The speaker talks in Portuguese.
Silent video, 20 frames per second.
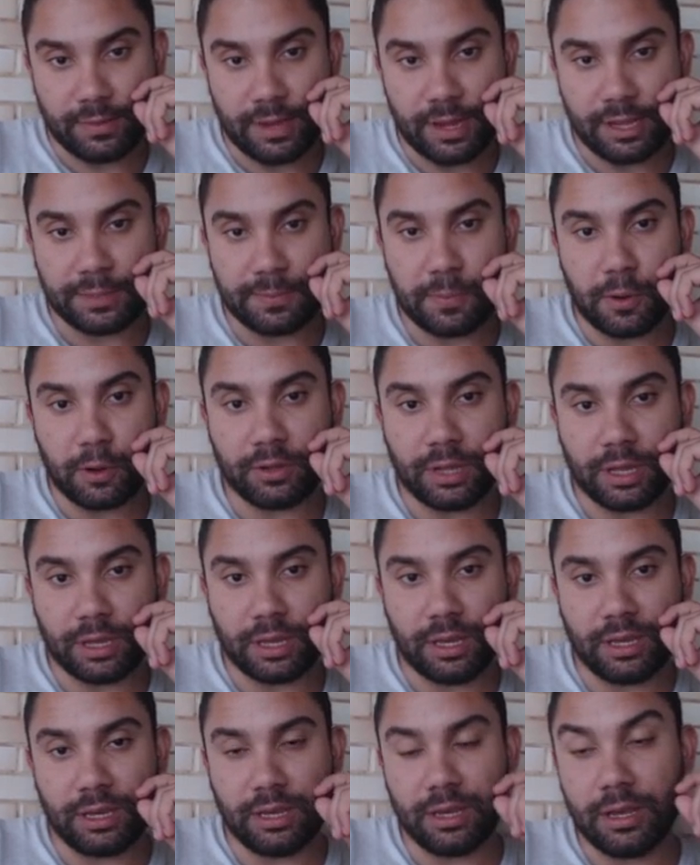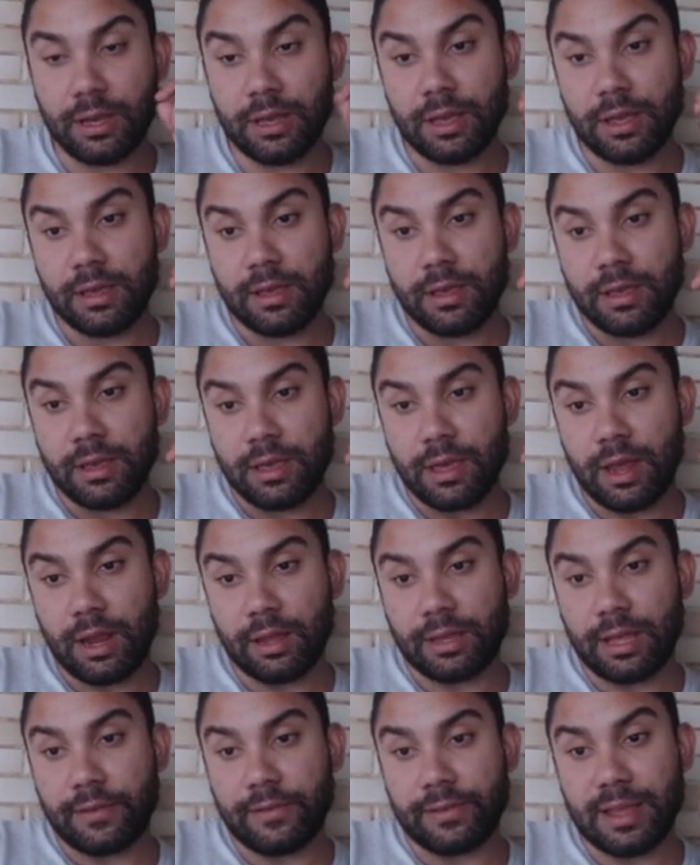nesse ponto aqui, e
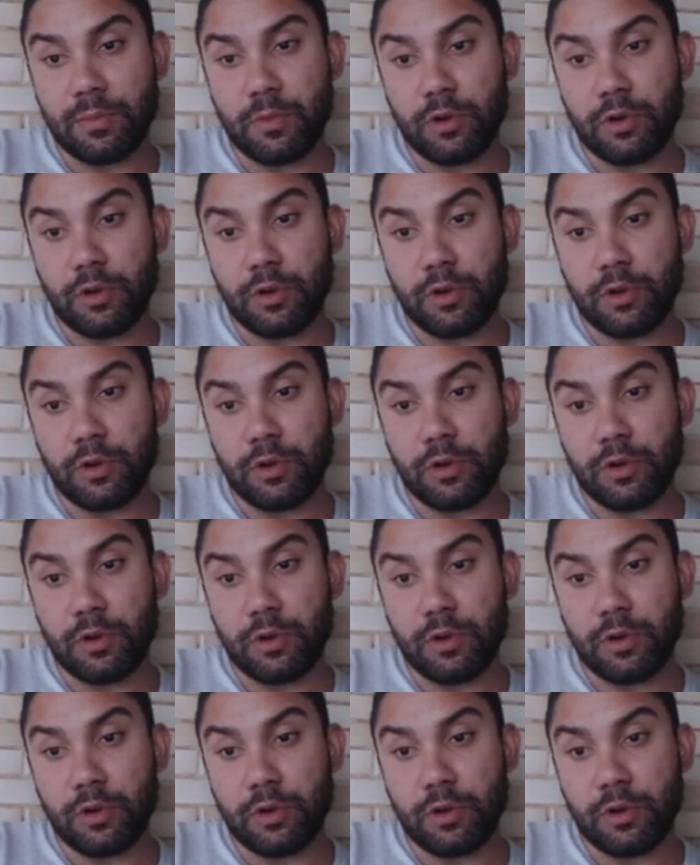ele estava